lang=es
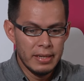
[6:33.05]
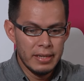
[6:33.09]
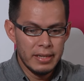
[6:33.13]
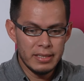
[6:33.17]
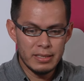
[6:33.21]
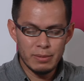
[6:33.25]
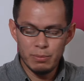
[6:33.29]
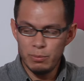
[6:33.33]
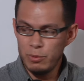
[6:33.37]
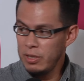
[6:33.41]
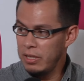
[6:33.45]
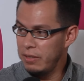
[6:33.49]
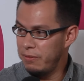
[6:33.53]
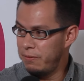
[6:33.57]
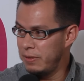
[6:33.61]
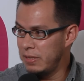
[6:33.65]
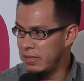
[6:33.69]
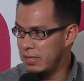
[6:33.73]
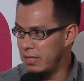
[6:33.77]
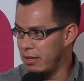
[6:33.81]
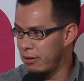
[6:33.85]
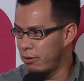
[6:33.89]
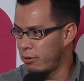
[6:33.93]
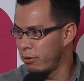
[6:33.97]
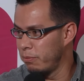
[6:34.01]
es muy
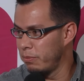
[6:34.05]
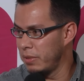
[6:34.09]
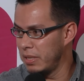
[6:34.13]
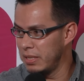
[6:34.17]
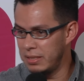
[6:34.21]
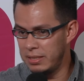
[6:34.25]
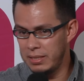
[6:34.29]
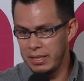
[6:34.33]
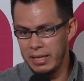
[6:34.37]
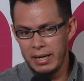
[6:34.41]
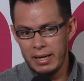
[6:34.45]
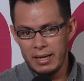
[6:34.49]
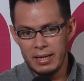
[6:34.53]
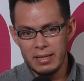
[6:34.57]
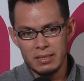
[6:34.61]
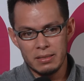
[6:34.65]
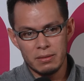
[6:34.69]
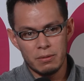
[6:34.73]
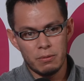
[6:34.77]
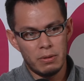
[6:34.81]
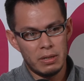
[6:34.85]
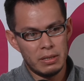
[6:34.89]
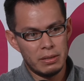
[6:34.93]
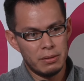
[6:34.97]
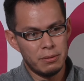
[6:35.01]
difícil convencerles
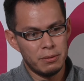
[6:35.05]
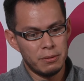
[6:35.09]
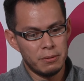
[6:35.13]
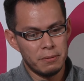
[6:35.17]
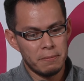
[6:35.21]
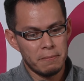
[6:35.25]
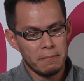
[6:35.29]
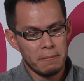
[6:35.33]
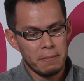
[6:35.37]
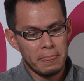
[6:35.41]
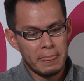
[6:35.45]
cuando